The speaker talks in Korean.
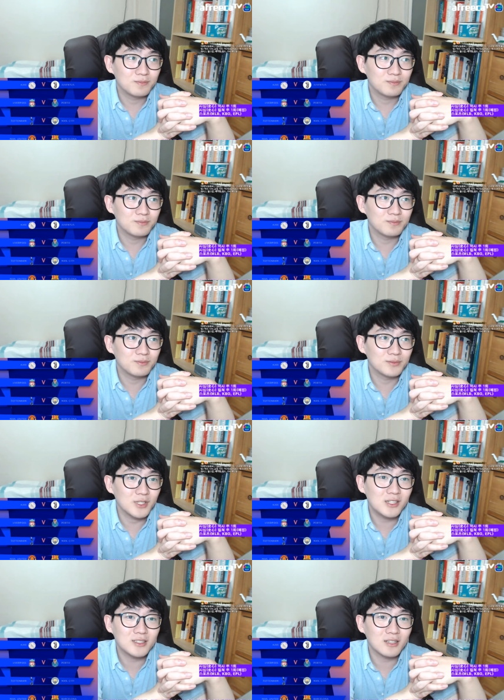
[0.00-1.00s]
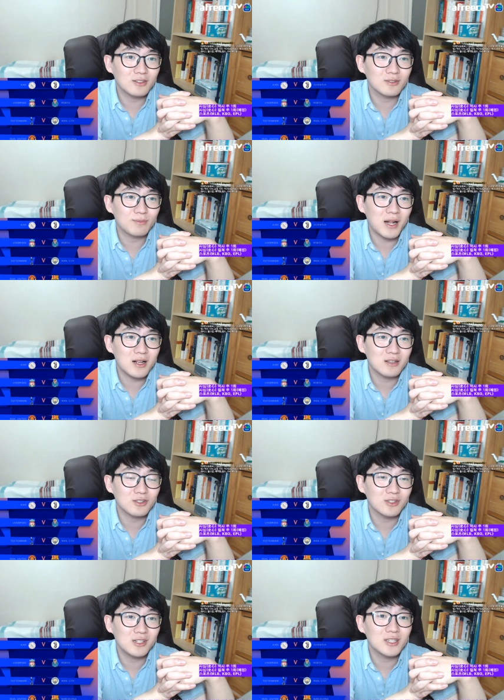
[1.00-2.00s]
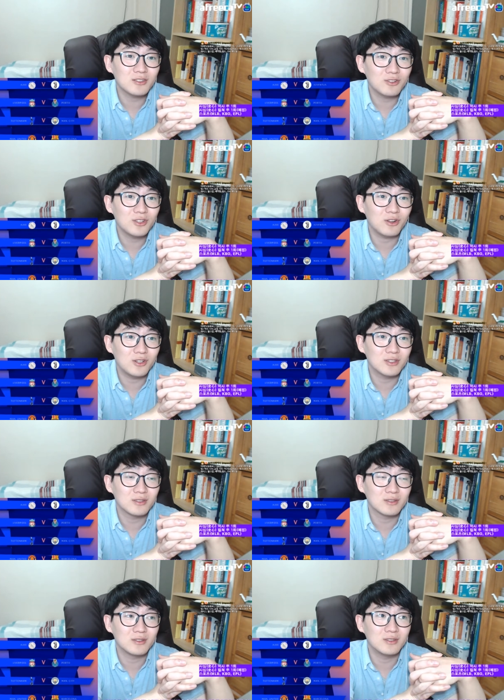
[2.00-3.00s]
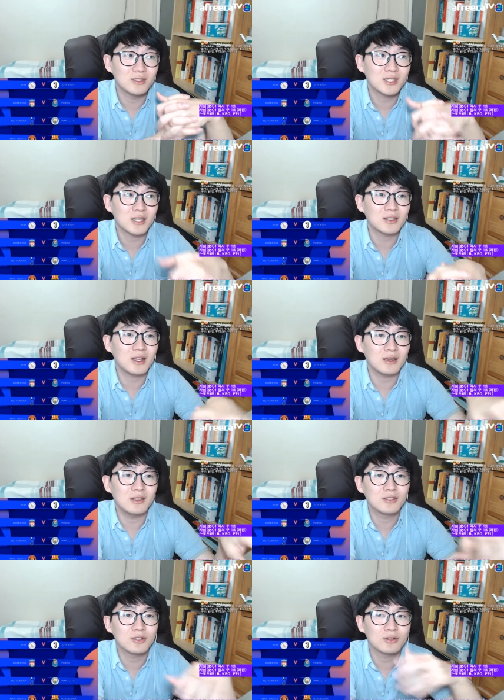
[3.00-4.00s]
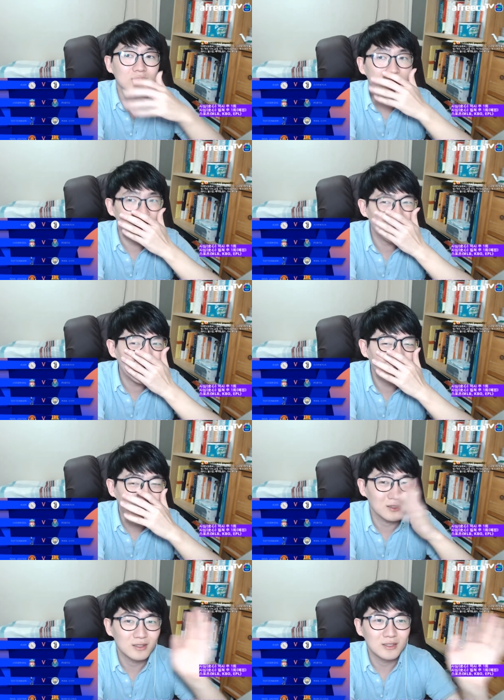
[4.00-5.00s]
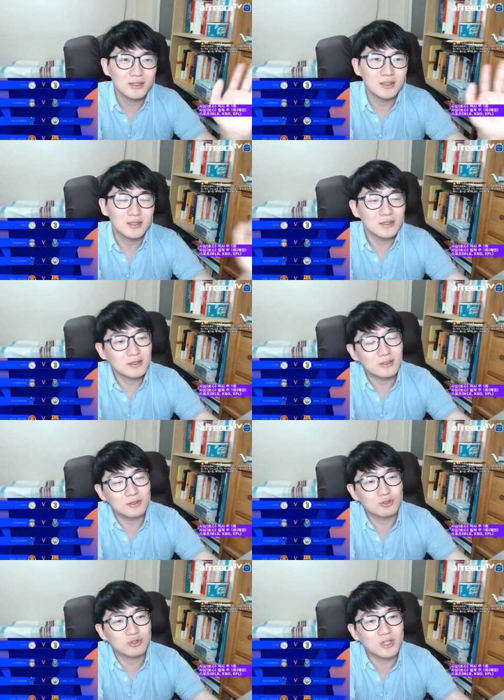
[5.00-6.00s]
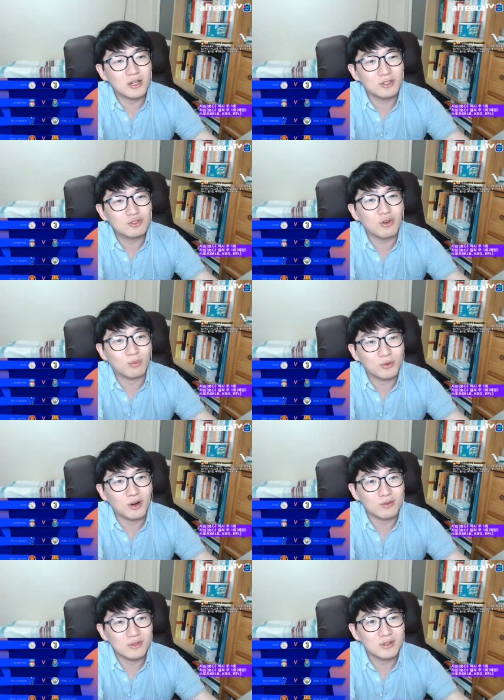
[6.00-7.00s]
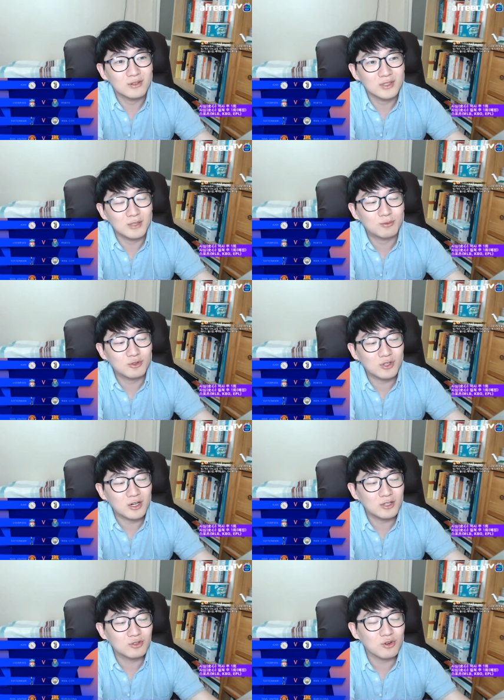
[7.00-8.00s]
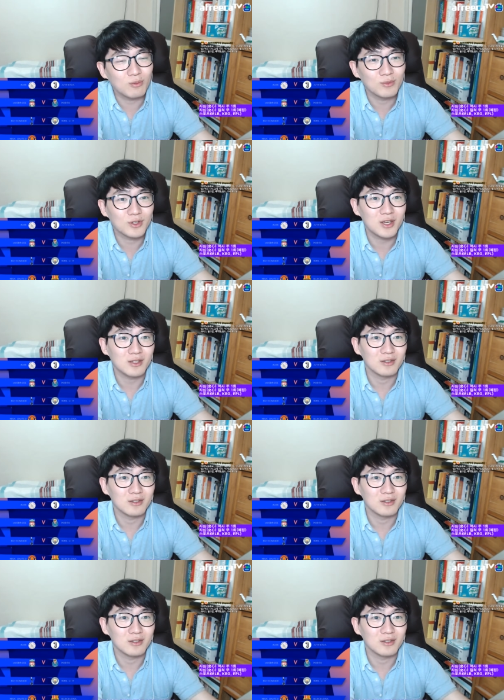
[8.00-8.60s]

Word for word: 음 1차전 8강전 1차전이 열리는 그 시간대 일정은 제가 그 중계를 할 수가 없더라고요. 입중계를 할 수가 없는 게